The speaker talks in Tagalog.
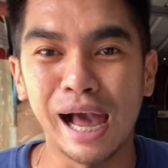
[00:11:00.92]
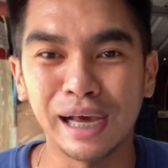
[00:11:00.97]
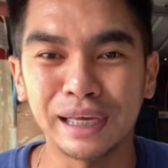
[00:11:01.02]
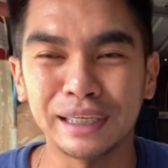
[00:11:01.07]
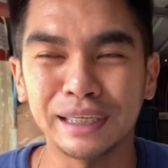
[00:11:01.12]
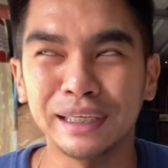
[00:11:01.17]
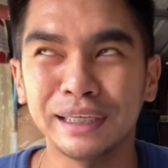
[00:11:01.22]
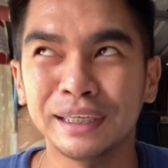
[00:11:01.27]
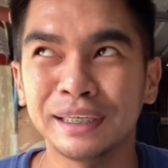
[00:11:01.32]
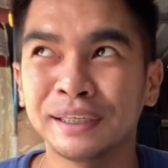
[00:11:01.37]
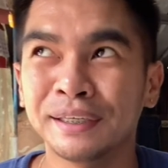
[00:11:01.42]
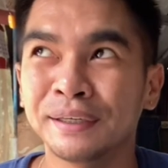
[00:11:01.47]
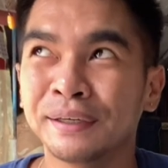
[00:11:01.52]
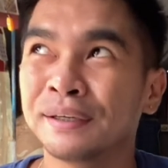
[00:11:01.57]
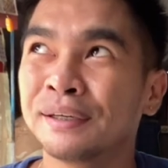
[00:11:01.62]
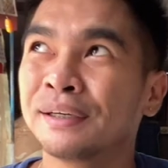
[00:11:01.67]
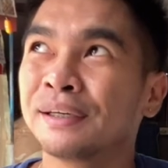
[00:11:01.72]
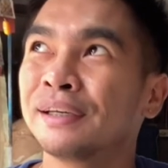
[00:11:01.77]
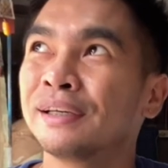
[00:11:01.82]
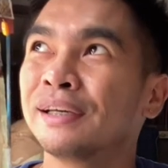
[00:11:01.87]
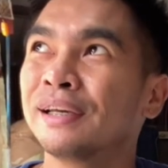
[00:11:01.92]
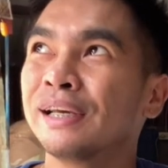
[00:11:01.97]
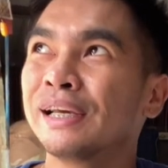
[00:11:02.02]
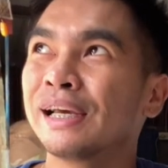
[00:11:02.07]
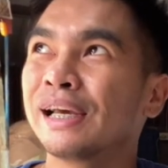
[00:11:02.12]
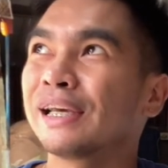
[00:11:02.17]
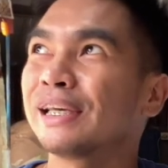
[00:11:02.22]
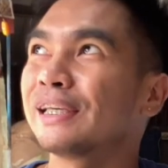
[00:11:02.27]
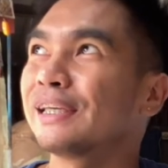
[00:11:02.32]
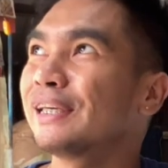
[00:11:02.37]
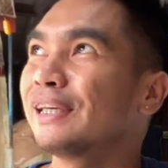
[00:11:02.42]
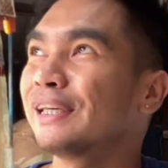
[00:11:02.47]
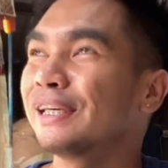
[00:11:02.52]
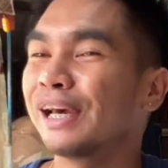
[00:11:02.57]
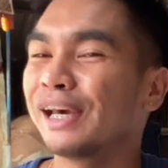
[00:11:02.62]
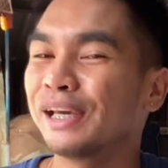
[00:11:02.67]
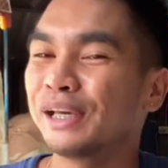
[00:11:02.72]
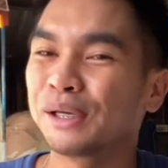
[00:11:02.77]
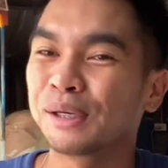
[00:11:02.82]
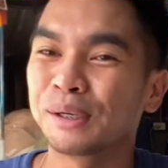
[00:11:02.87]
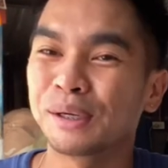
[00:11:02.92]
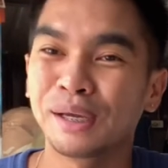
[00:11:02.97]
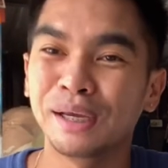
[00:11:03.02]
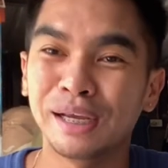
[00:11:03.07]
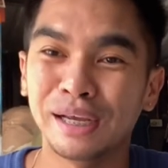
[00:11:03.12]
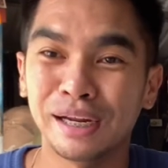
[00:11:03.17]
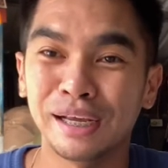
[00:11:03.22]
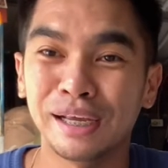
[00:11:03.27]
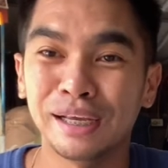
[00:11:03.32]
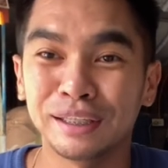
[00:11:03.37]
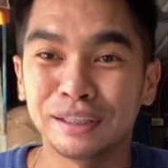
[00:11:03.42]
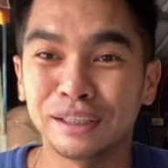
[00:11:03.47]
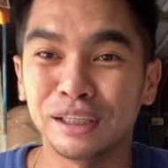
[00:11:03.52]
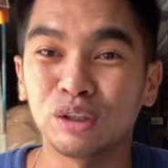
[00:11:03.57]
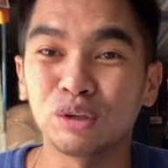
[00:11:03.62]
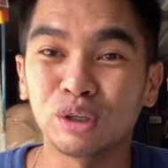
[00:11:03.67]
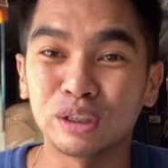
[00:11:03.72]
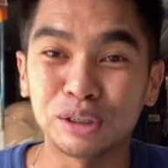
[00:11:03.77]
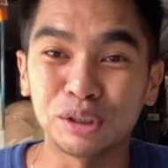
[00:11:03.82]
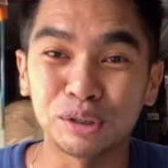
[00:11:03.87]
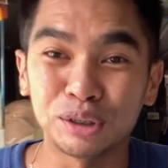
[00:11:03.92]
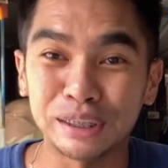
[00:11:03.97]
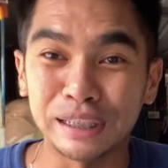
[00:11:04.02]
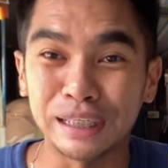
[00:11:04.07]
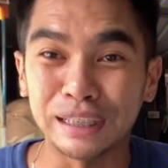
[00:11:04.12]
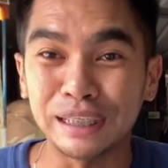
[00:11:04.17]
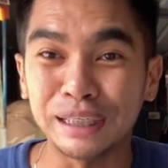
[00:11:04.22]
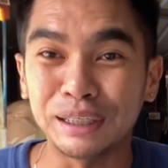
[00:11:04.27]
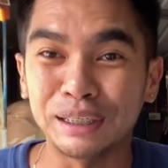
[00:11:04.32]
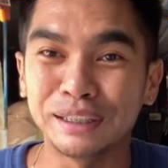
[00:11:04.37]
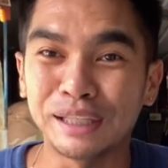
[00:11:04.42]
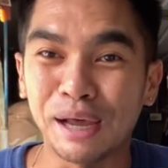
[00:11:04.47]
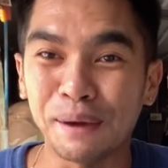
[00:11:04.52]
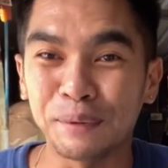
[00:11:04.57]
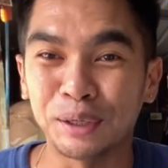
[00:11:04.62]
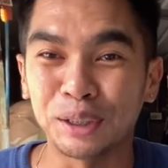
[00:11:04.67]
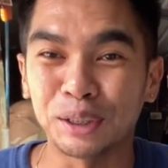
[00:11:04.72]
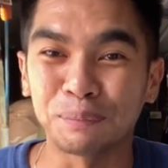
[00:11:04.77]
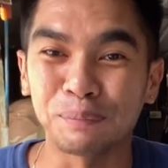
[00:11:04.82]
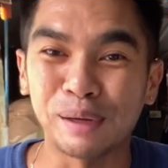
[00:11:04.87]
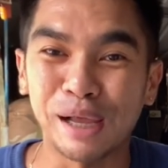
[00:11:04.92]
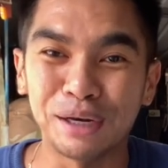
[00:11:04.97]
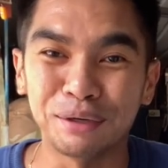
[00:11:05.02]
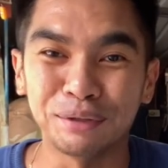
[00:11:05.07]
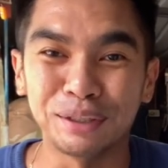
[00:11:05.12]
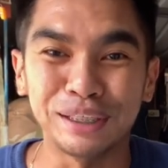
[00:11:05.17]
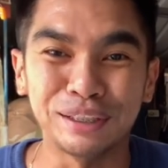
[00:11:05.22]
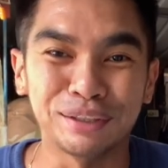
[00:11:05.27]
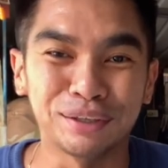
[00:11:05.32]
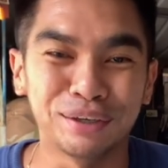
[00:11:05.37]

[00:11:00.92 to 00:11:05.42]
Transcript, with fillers: aking ingay. Dito kasi ako sa Taguig, daming aeroplano dito.